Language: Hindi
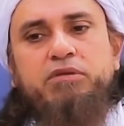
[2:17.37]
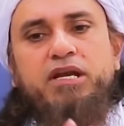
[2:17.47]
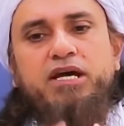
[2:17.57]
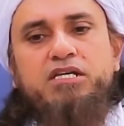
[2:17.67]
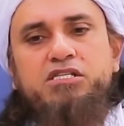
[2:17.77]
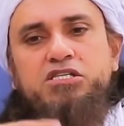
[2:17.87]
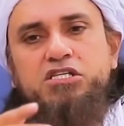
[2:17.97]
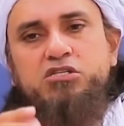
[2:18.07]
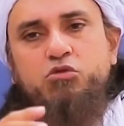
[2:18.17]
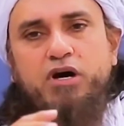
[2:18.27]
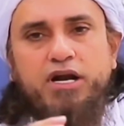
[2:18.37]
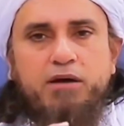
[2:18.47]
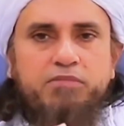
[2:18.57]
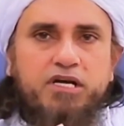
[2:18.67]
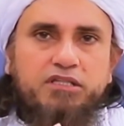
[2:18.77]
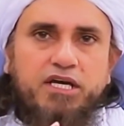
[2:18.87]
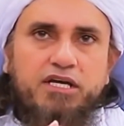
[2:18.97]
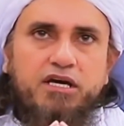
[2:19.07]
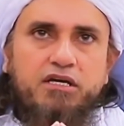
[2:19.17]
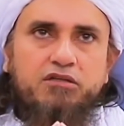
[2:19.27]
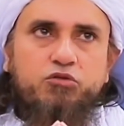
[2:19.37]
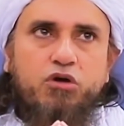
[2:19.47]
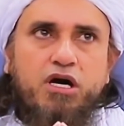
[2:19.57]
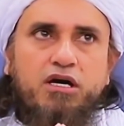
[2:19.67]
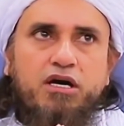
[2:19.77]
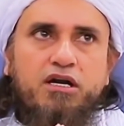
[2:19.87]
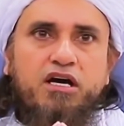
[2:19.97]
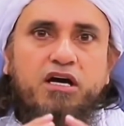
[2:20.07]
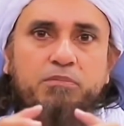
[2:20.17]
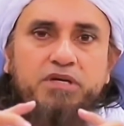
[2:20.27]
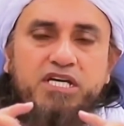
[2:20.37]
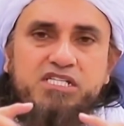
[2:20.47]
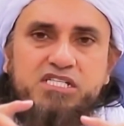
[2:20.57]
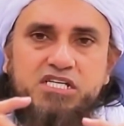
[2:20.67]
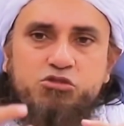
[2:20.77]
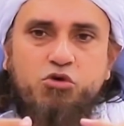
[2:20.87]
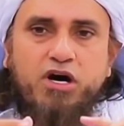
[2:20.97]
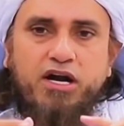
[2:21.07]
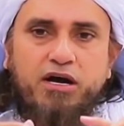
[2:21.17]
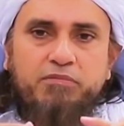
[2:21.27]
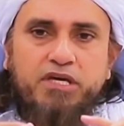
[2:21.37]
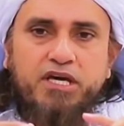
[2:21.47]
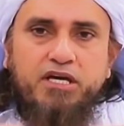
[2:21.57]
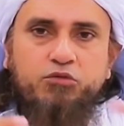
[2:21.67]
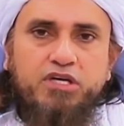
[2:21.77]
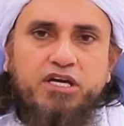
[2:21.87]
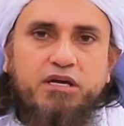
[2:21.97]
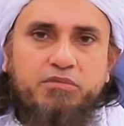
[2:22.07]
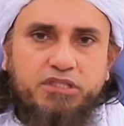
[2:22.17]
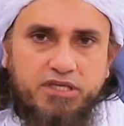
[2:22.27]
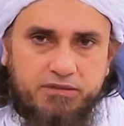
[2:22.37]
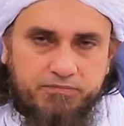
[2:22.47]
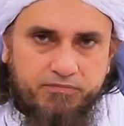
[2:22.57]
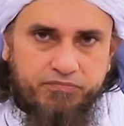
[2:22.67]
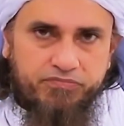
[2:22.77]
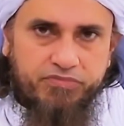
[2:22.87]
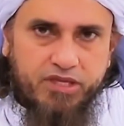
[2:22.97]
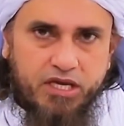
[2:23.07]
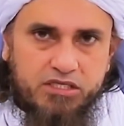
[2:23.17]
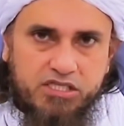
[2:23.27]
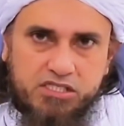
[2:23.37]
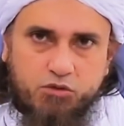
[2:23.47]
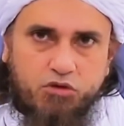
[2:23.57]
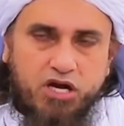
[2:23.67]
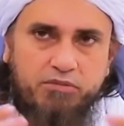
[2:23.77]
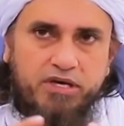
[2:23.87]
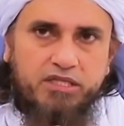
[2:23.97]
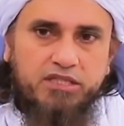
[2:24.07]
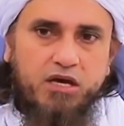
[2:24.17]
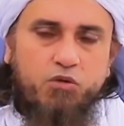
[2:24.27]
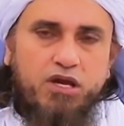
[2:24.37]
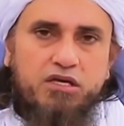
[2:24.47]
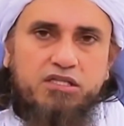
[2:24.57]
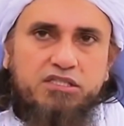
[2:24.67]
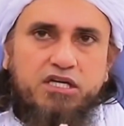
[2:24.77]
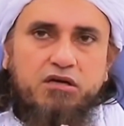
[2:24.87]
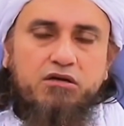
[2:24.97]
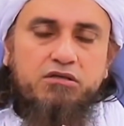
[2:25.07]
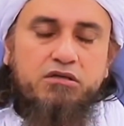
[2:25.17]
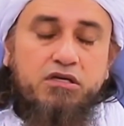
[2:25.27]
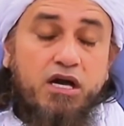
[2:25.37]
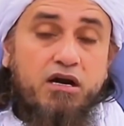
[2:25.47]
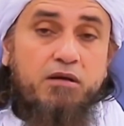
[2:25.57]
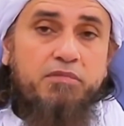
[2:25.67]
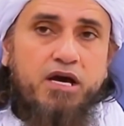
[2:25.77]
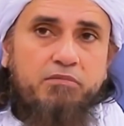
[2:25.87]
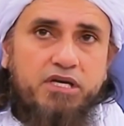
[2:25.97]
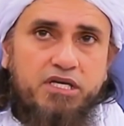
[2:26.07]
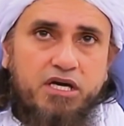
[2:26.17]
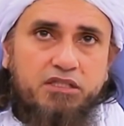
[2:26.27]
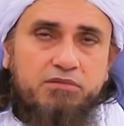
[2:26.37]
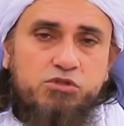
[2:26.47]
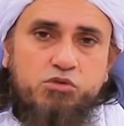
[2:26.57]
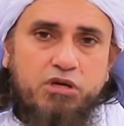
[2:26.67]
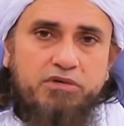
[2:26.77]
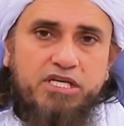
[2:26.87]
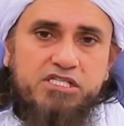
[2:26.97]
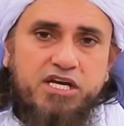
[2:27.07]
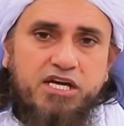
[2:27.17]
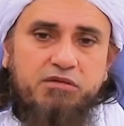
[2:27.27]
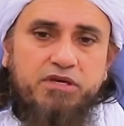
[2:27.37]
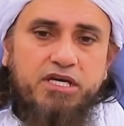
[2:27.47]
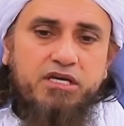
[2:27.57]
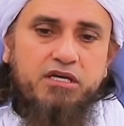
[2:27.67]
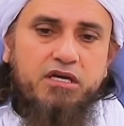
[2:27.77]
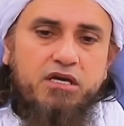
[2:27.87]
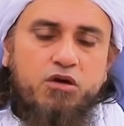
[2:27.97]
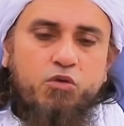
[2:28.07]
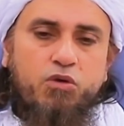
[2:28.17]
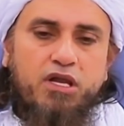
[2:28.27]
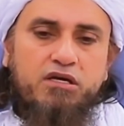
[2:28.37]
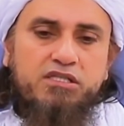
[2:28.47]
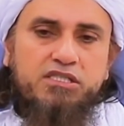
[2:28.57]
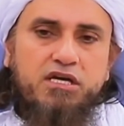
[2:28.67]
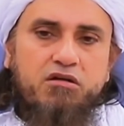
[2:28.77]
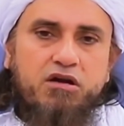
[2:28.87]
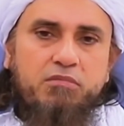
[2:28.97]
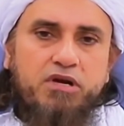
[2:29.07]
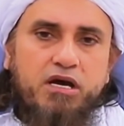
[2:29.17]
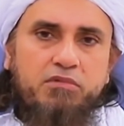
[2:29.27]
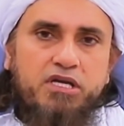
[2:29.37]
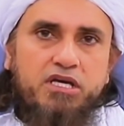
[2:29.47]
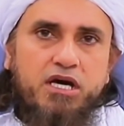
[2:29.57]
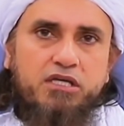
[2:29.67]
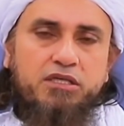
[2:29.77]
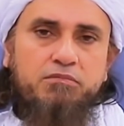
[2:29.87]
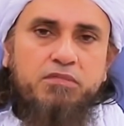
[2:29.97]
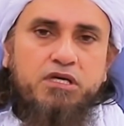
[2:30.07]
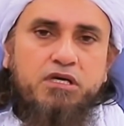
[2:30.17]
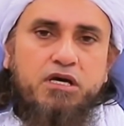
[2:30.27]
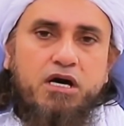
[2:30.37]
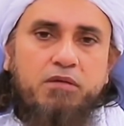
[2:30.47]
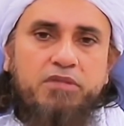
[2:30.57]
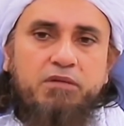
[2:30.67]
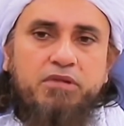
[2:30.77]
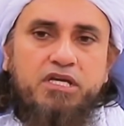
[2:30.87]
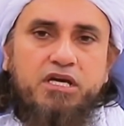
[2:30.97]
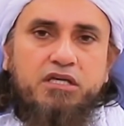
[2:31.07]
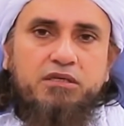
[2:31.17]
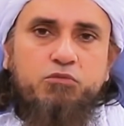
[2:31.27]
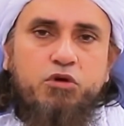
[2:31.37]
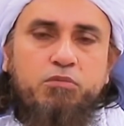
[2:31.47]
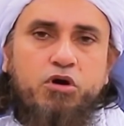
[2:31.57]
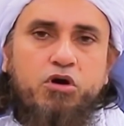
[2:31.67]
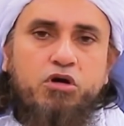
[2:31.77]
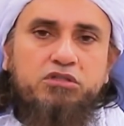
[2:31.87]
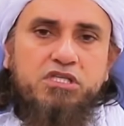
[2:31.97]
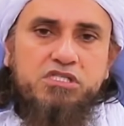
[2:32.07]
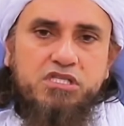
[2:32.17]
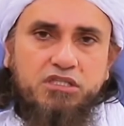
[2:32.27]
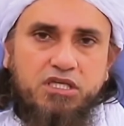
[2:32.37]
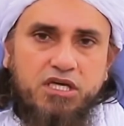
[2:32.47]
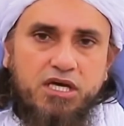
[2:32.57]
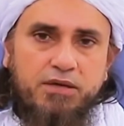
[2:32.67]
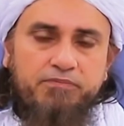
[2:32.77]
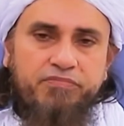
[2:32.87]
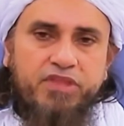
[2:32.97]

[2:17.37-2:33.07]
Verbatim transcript: जब अल्लाह किसी चीज़ को हराम करता है ना तो अगर खबीस चीज़ को हराम किया है तो ये नेमत है जैसे कुरान में आता है वलाक़द कर्रम ना बनी आदम सूर बनी इसराइल में है वलाक़द कर्रम ना बनी आदम हमने बनी आदम को बहुत इज़्ज़त दी है